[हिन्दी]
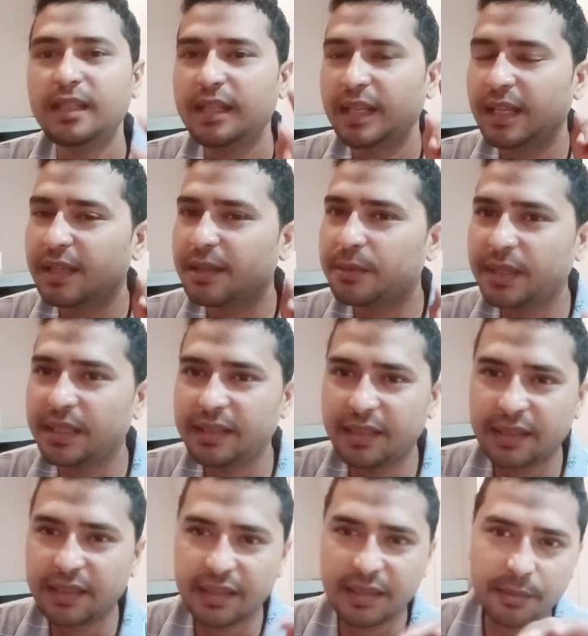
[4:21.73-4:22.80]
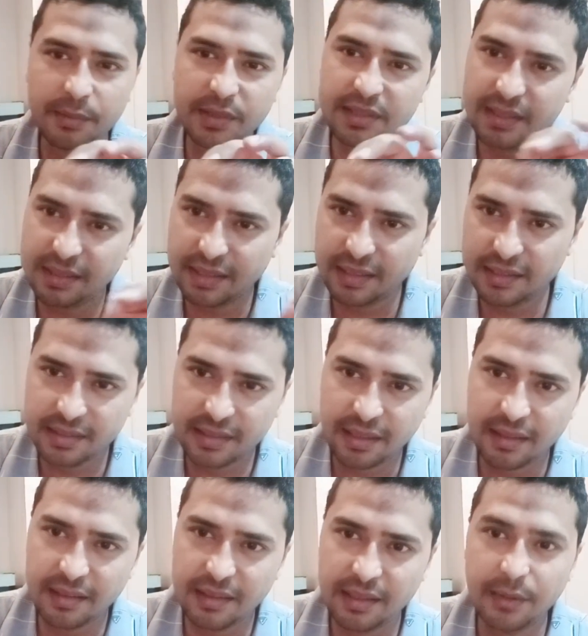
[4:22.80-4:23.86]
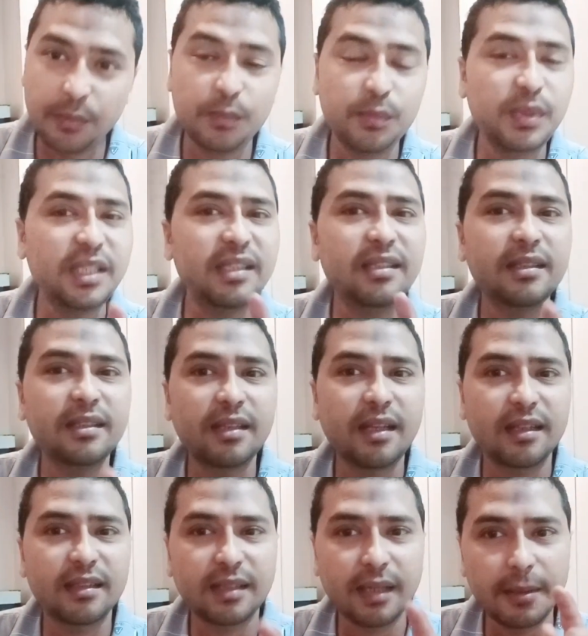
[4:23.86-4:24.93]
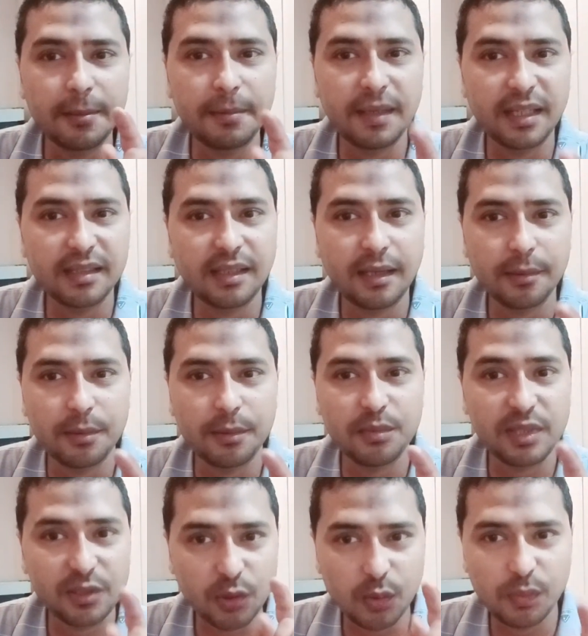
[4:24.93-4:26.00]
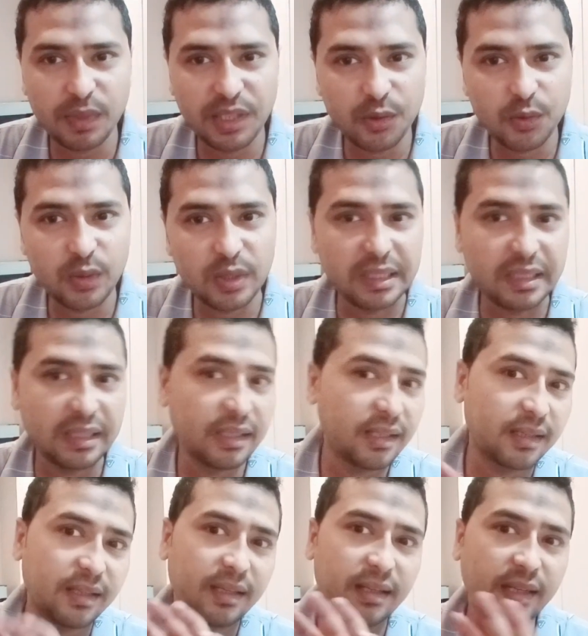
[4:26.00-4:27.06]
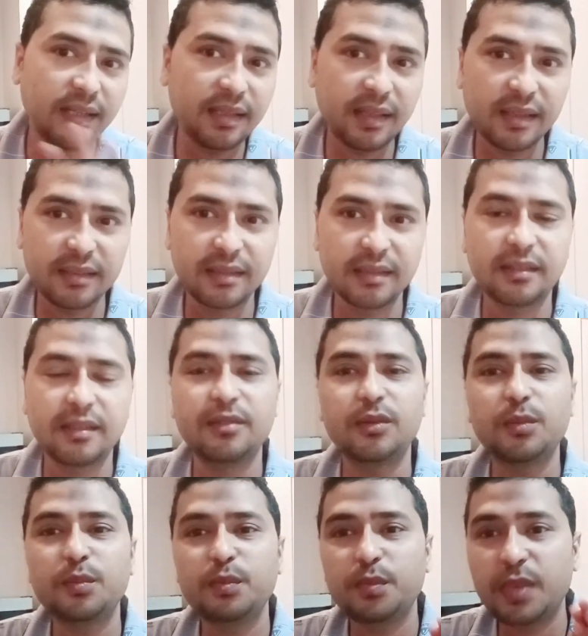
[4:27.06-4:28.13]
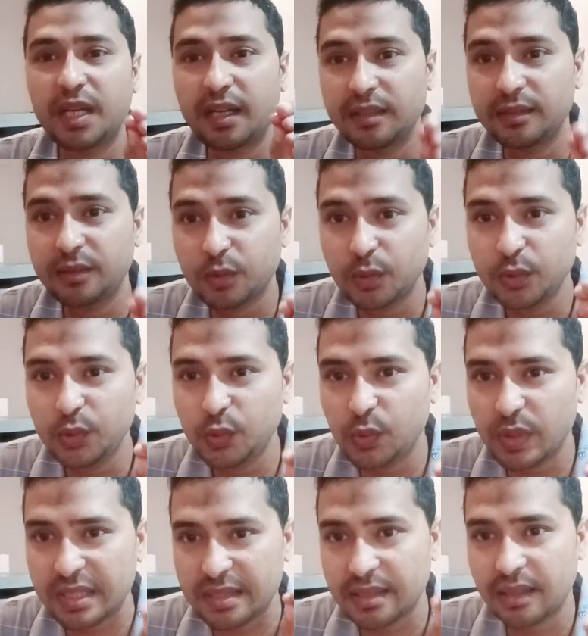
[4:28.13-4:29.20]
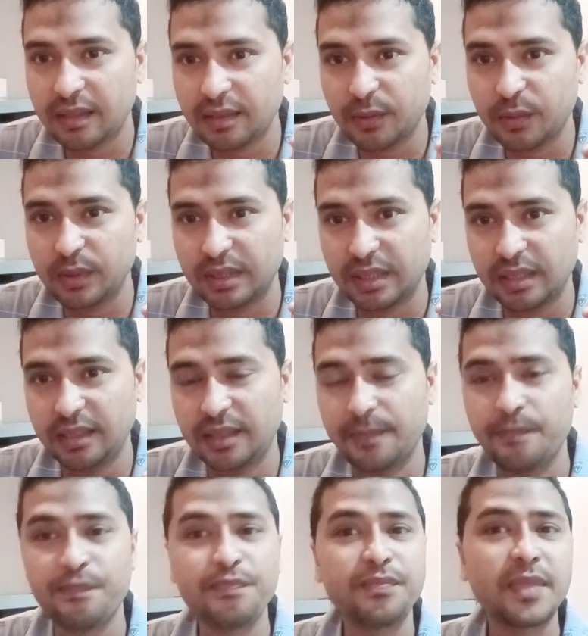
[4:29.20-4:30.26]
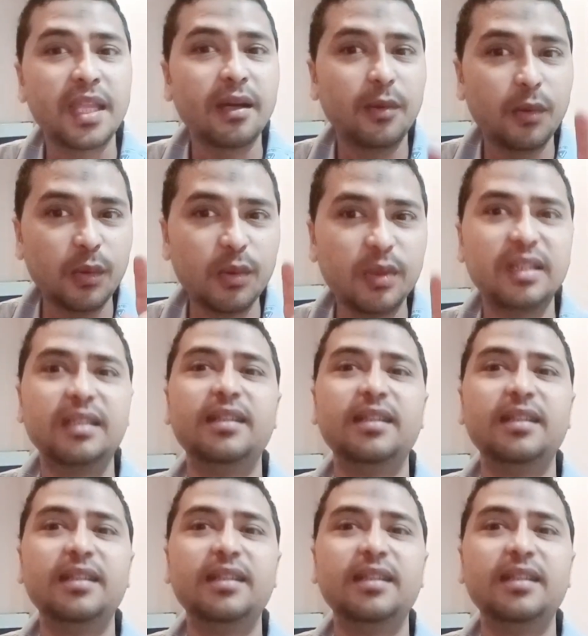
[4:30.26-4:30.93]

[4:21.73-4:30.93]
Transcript: एक बात यह है कि अपनी चीज़ें ये सारी ले आओ बीस हज़ार था बात आपके पास शो मनी होनी चाहिए अगर नहीं ला सकते तो पाँच सौ यू एस डॉलर होने चाहिए और